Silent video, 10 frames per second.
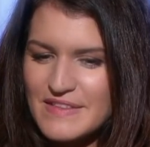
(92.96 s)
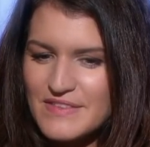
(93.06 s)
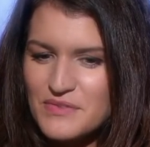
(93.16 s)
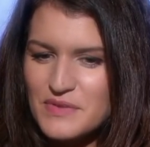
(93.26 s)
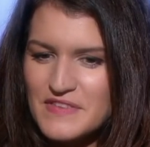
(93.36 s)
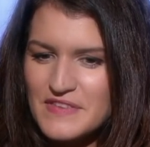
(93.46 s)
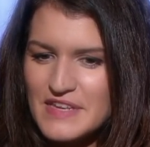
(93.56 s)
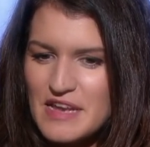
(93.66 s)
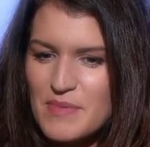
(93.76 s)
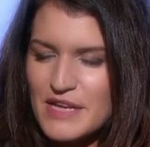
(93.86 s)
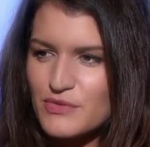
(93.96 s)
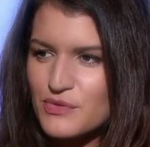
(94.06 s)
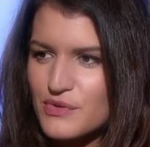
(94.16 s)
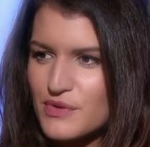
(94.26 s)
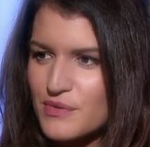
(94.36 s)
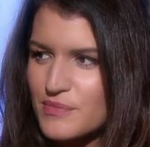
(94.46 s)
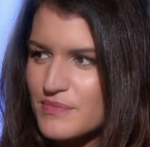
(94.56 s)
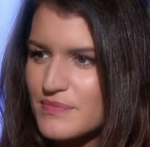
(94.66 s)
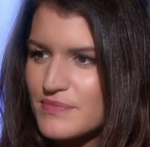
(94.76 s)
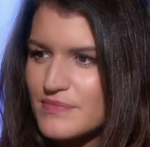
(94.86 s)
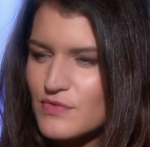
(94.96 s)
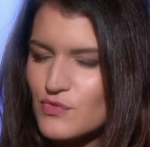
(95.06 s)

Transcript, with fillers: difficile parce que hum,